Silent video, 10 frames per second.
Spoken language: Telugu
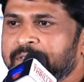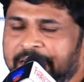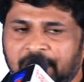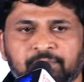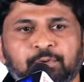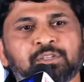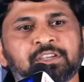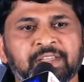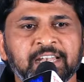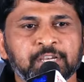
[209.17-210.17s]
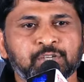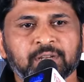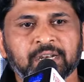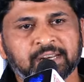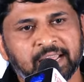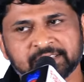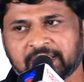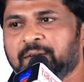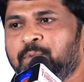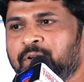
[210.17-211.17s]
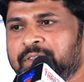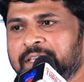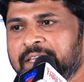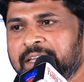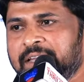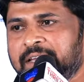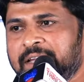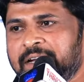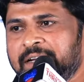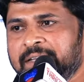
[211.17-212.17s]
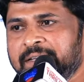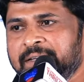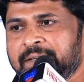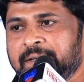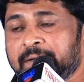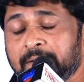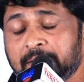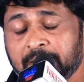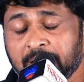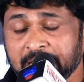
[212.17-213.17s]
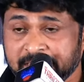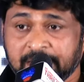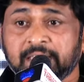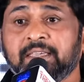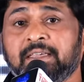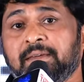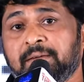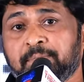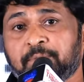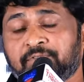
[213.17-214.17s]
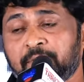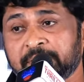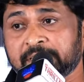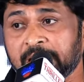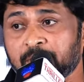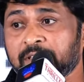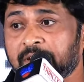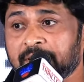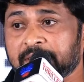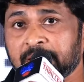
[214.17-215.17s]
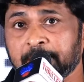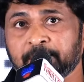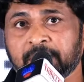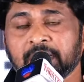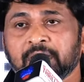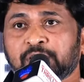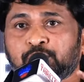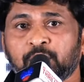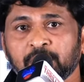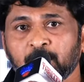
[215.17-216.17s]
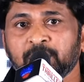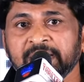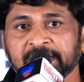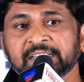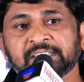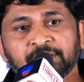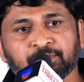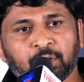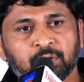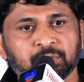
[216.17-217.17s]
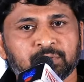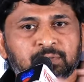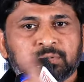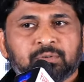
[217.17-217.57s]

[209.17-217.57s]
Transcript: సెకండ్ హాఫ్లో వచ్చి వెన్లి కిషోర్ గారి ట్రాక్ చాలా బాగుంది అండ్ అజయ్ పర్ఫార్మెన్స్ చాలా రోజుల తర్వాత ఆ స్టోరీలో ఉండి ఇంటెన్సిటీని ఫాలో అవుతూ